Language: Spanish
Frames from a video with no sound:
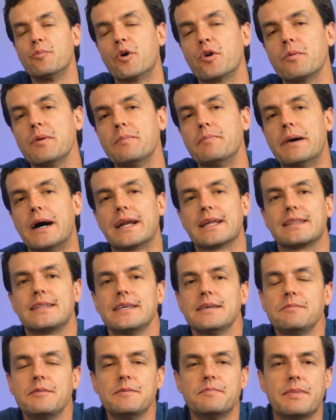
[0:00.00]
Por mi
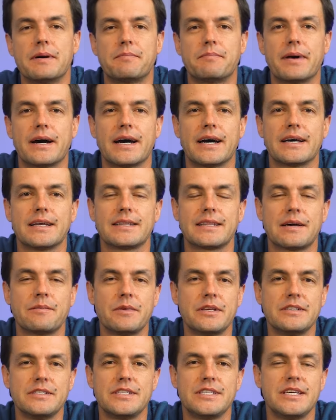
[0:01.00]
parte, mi papá también